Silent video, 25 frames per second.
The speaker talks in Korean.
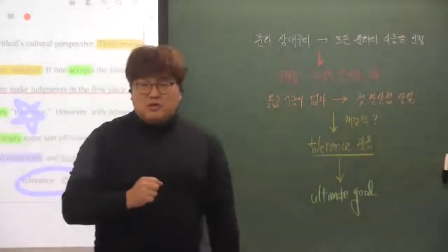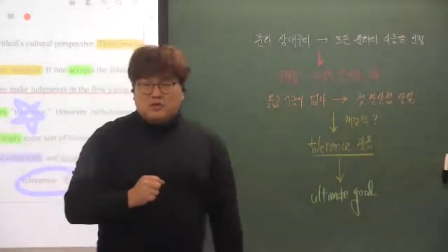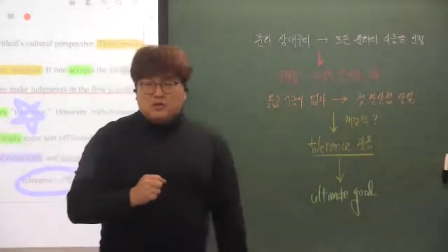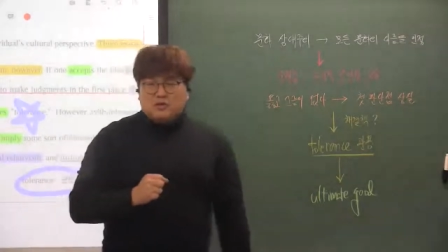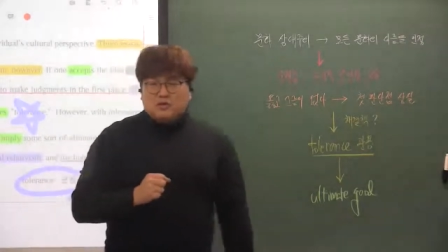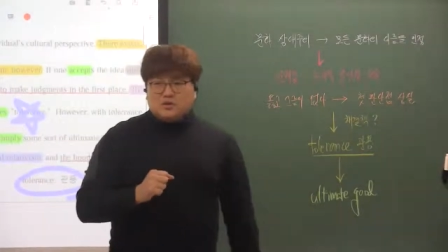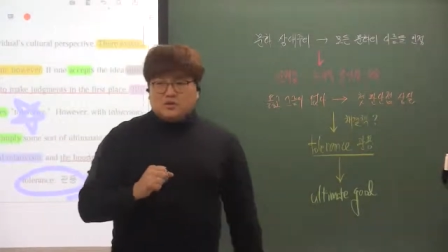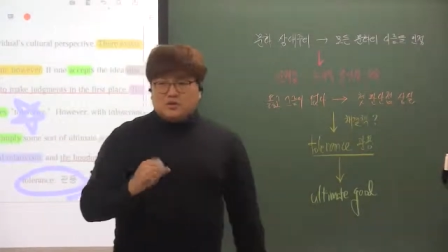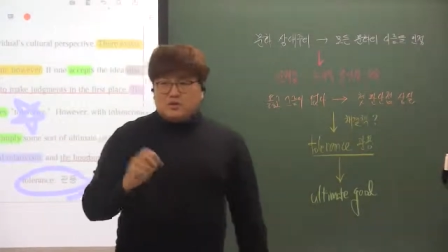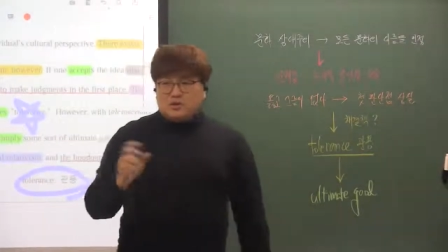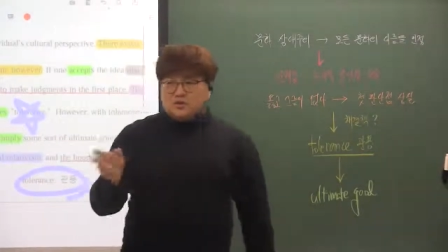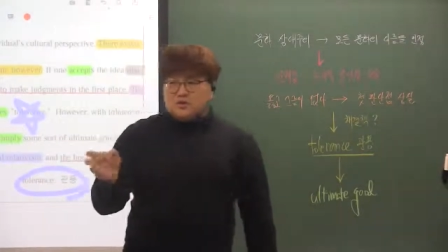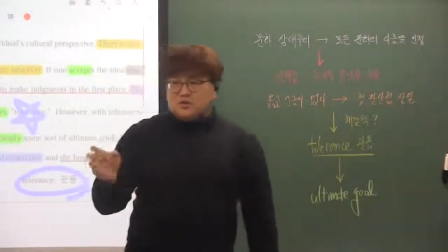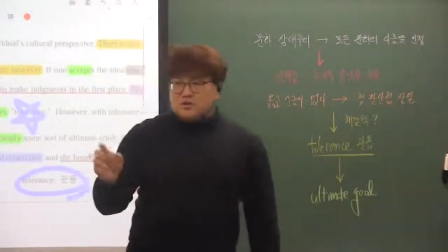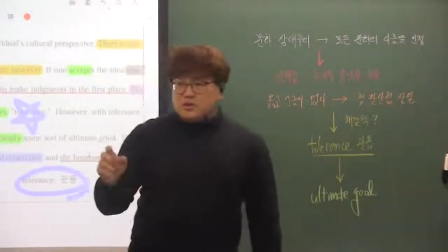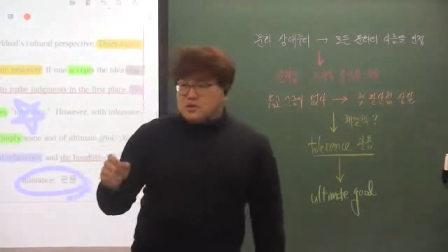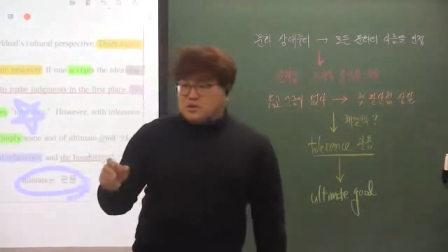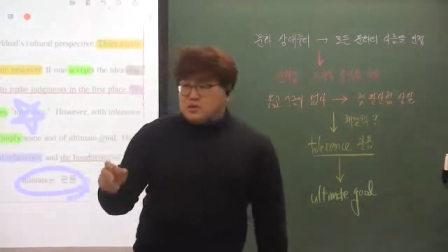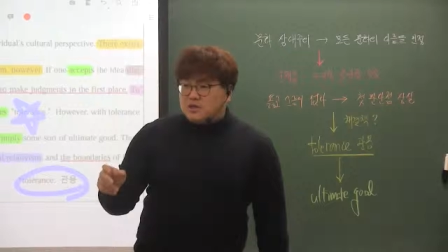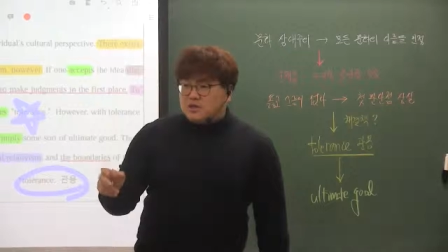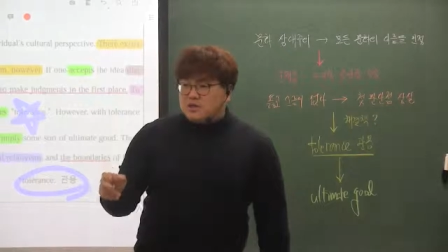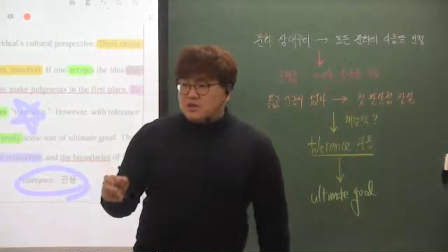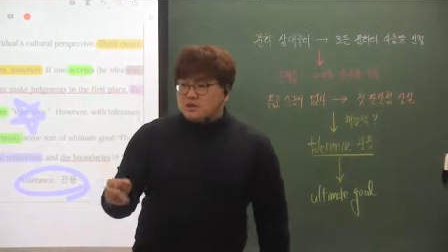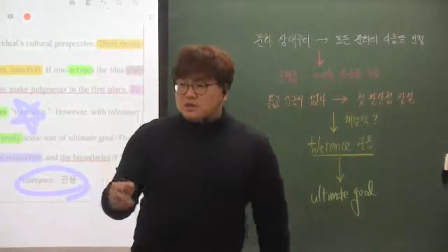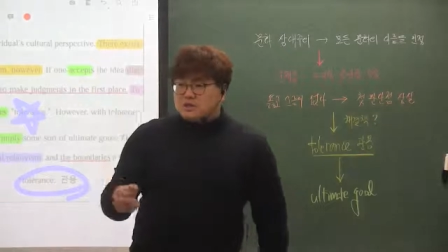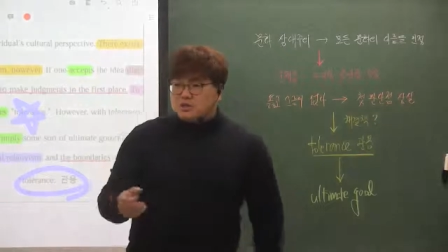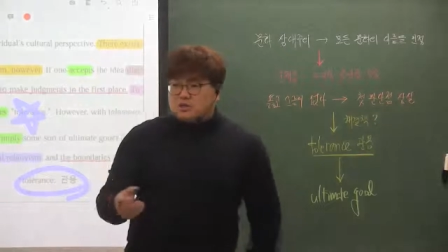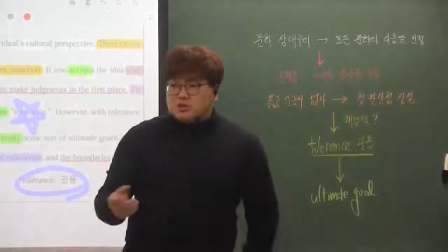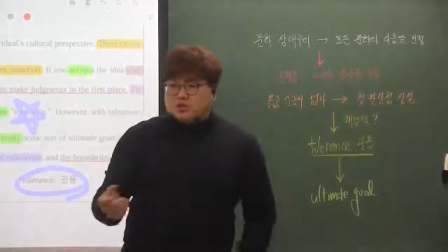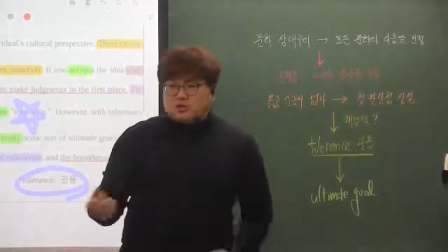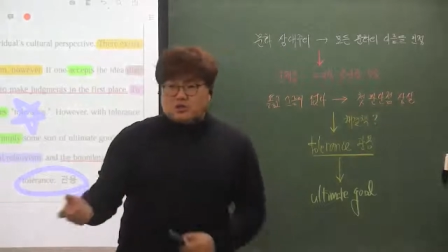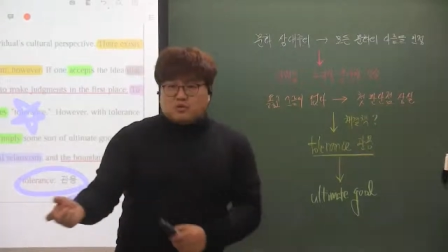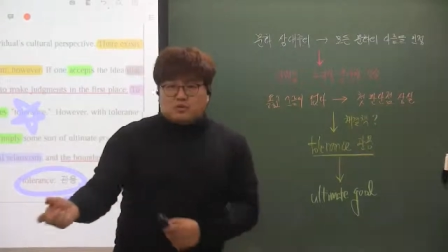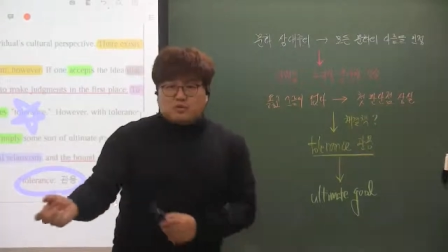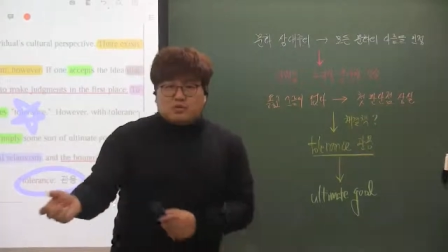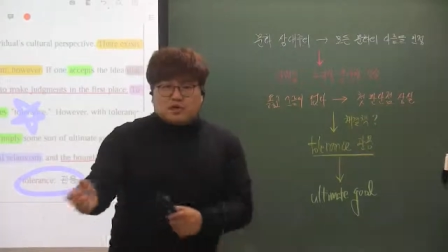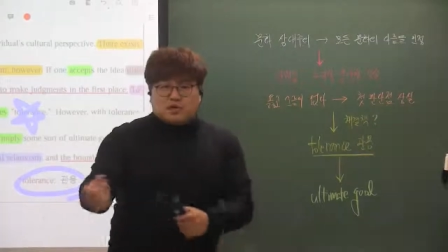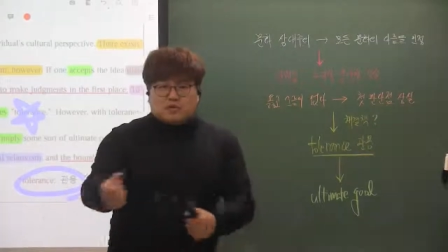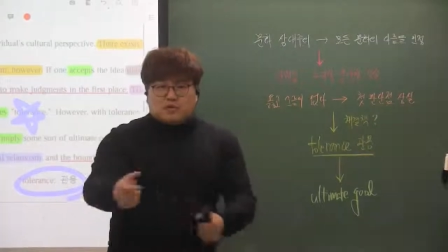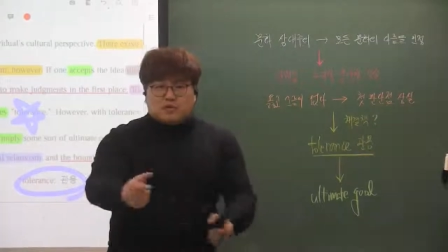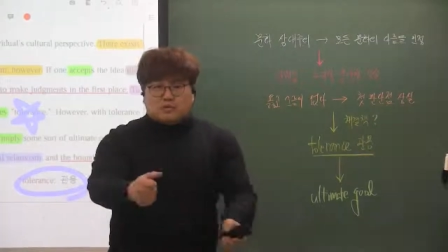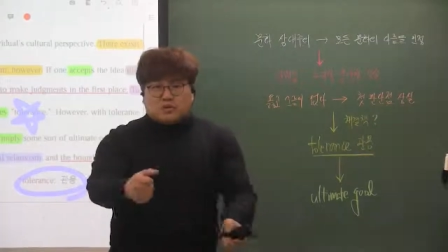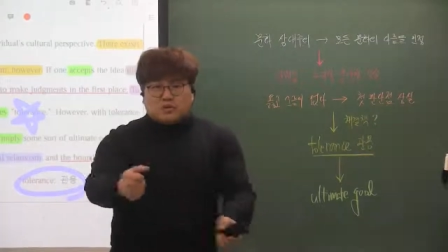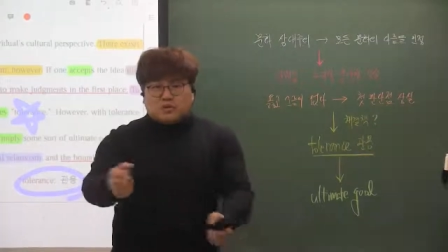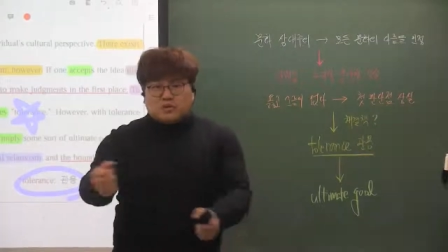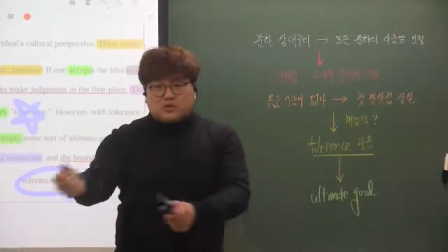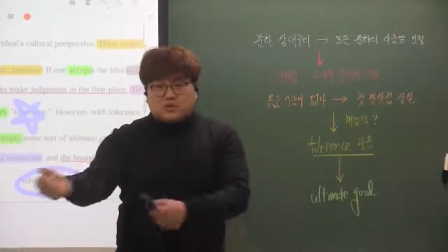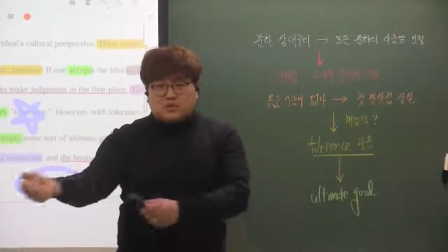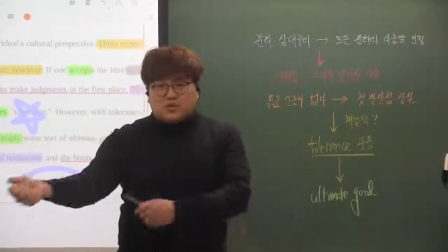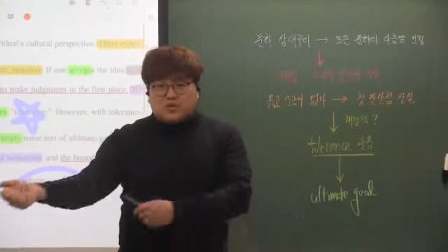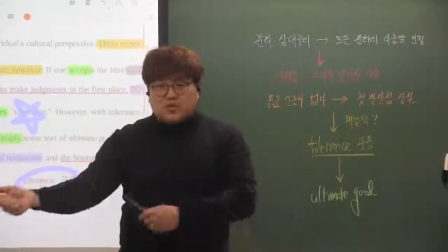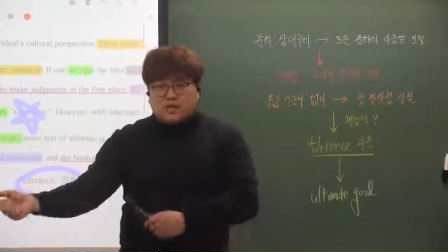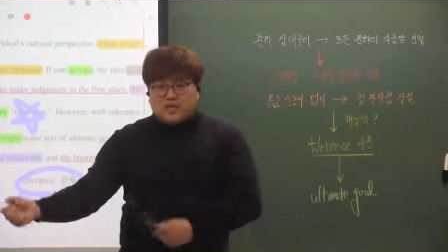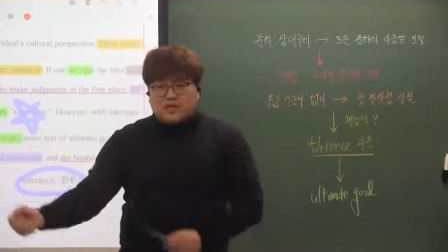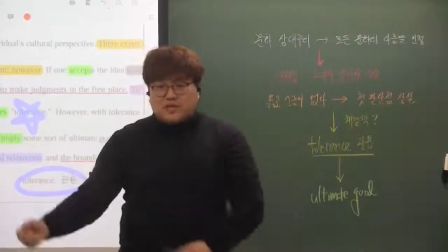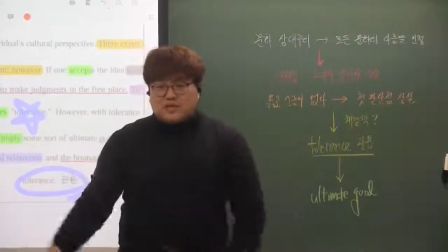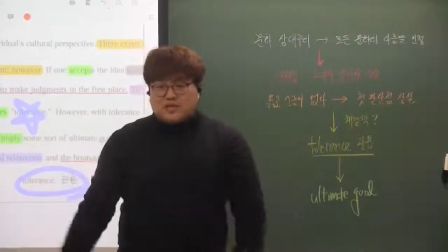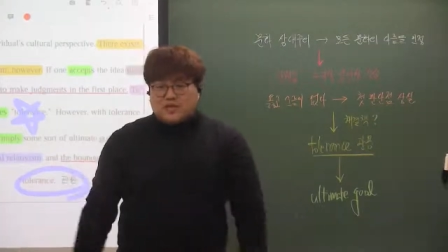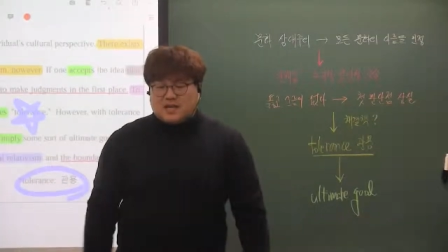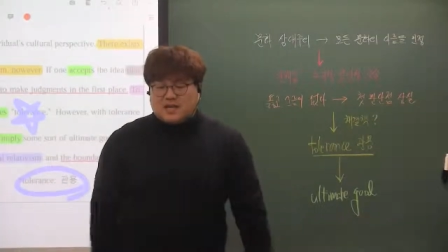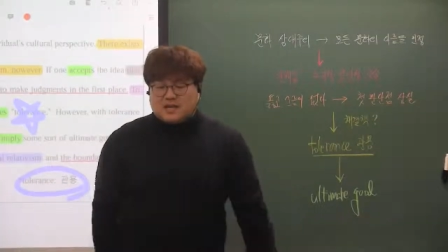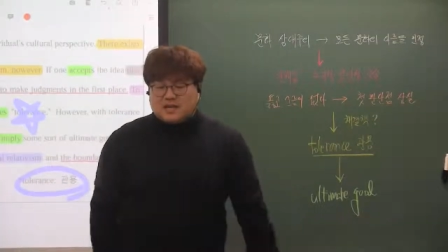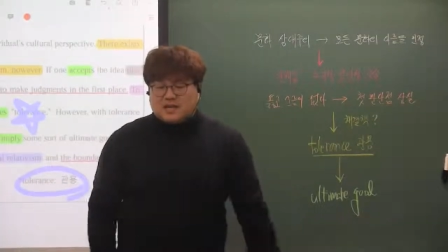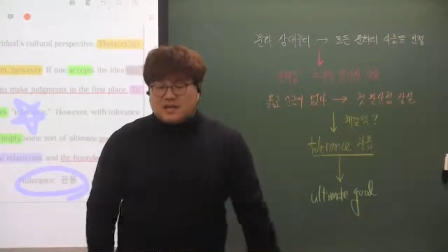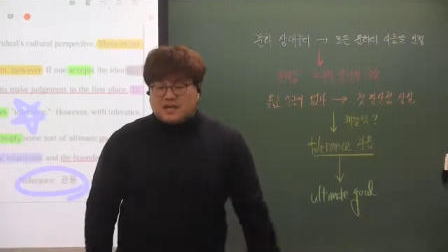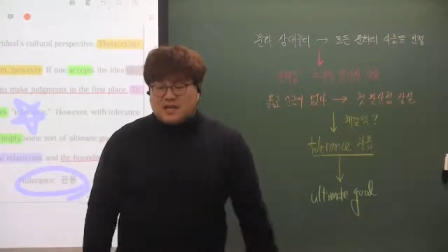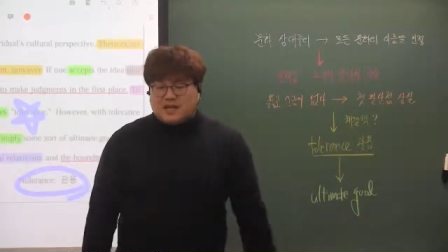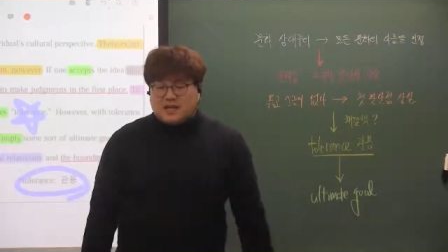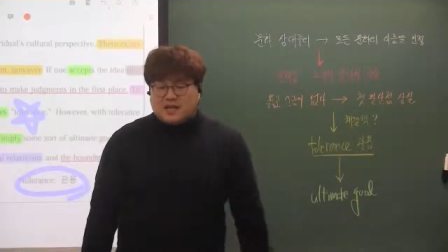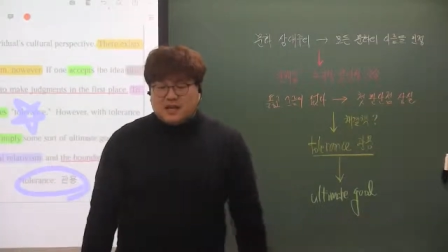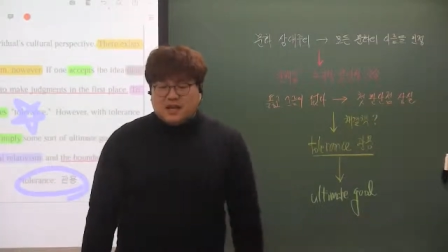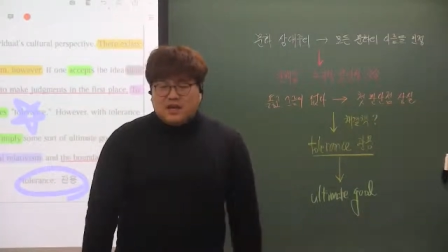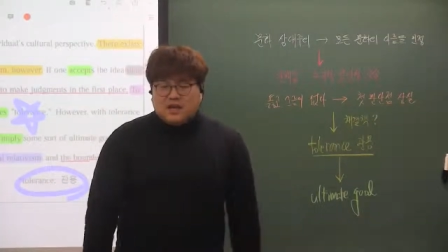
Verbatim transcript: 좀 미국 애들이 좀 총으로 애들 막 총기 난사하는데